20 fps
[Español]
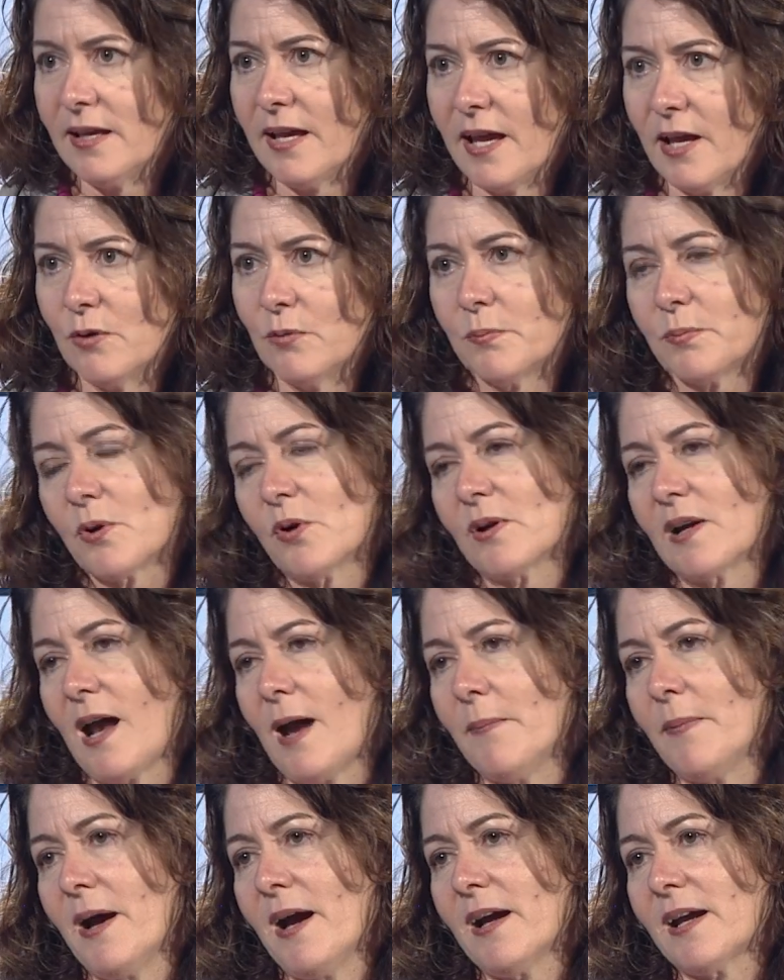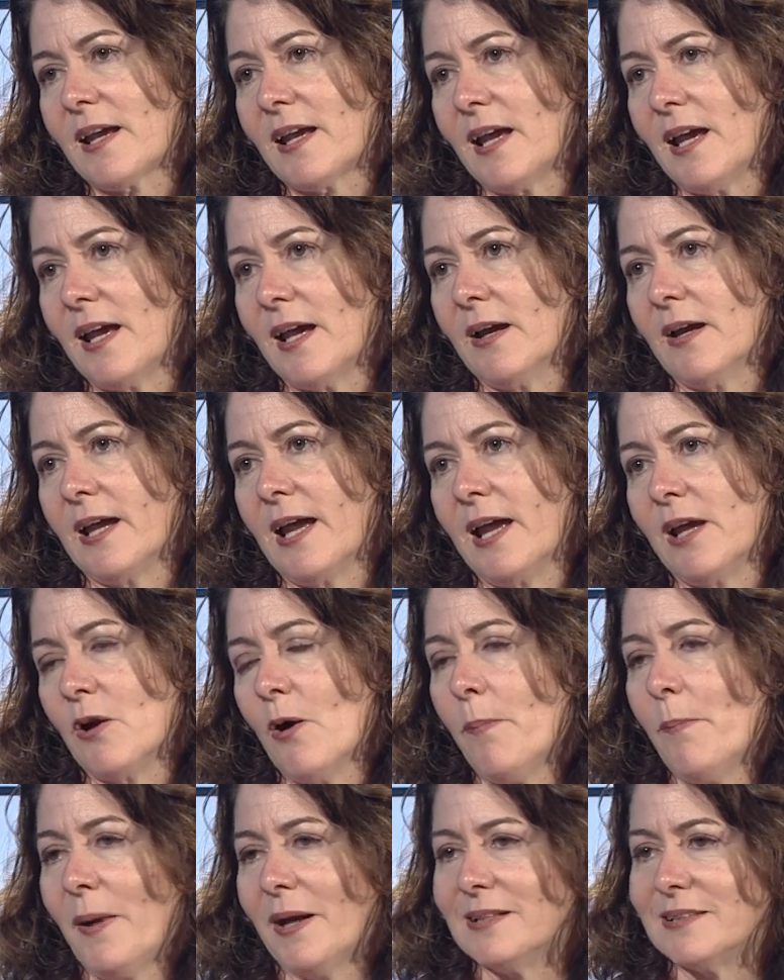es un programa que
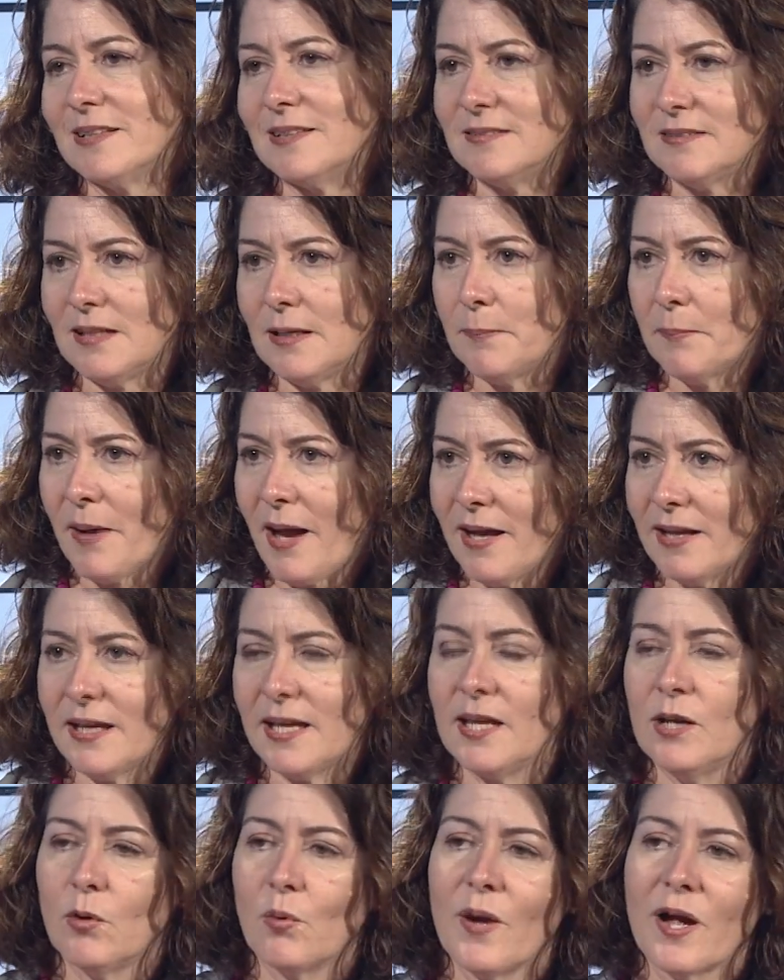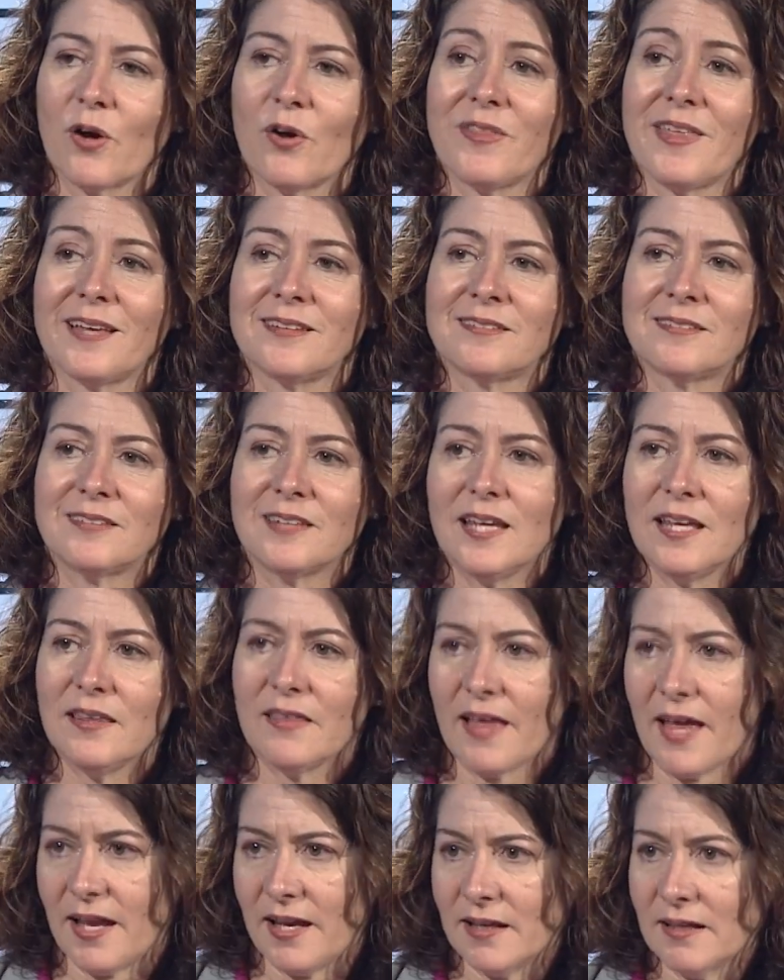ellos participan y luego
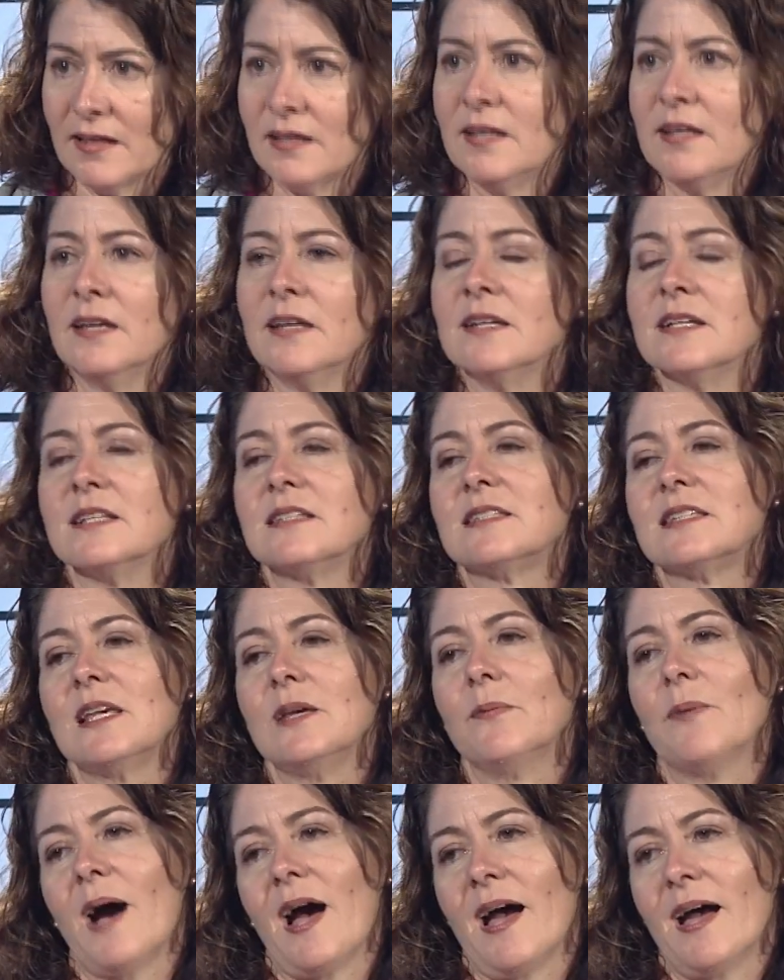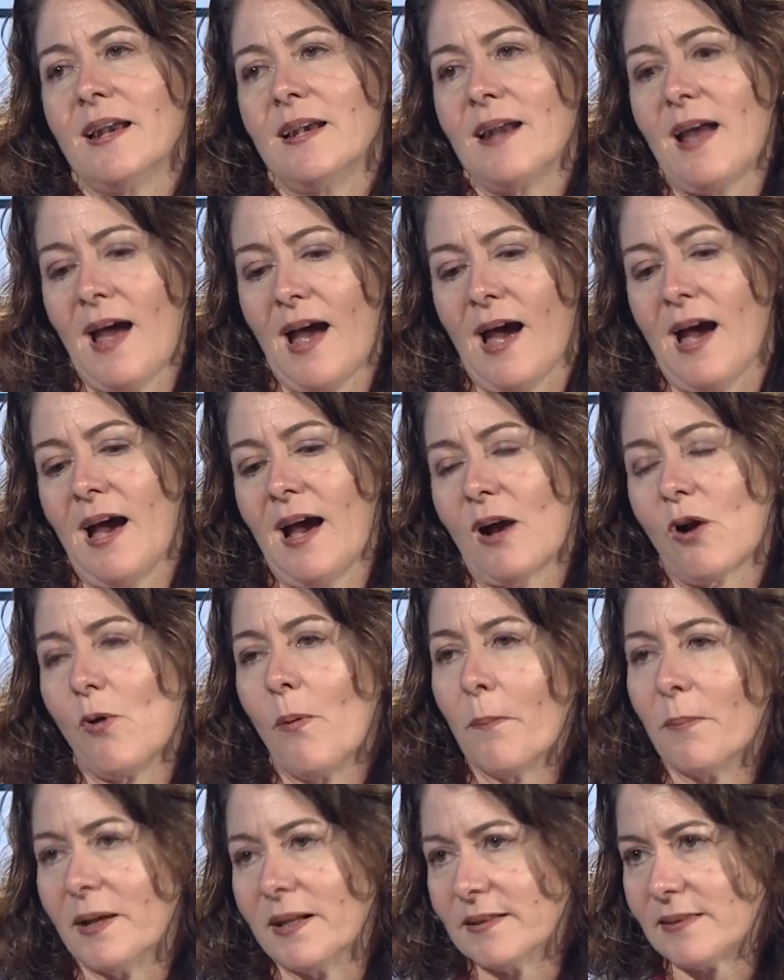deciden si van a
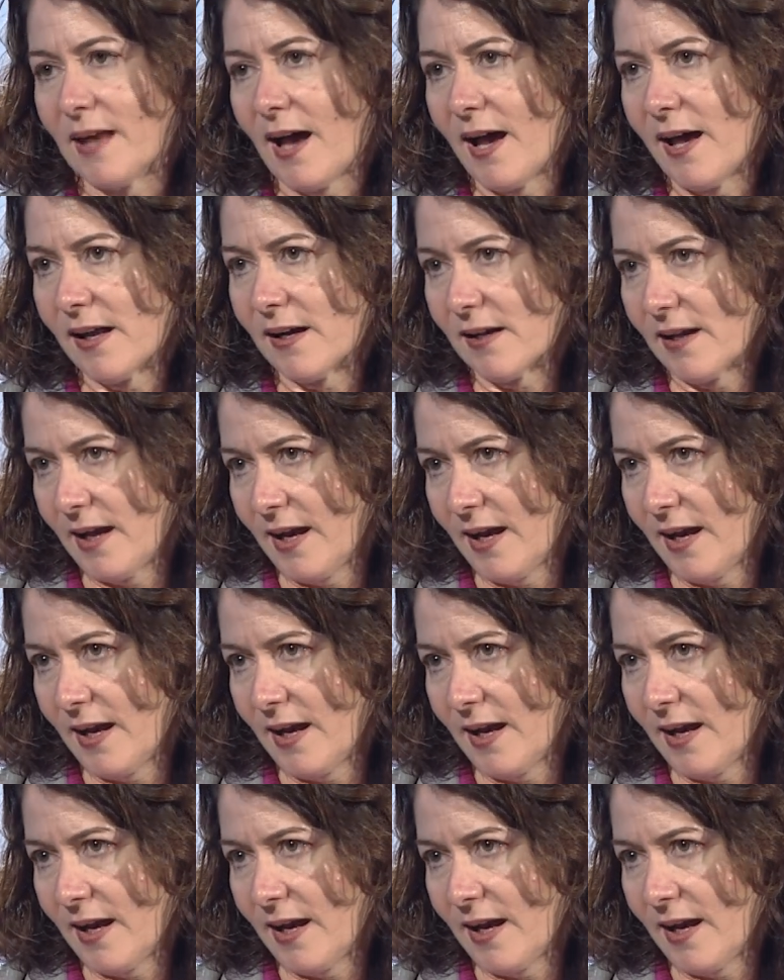completar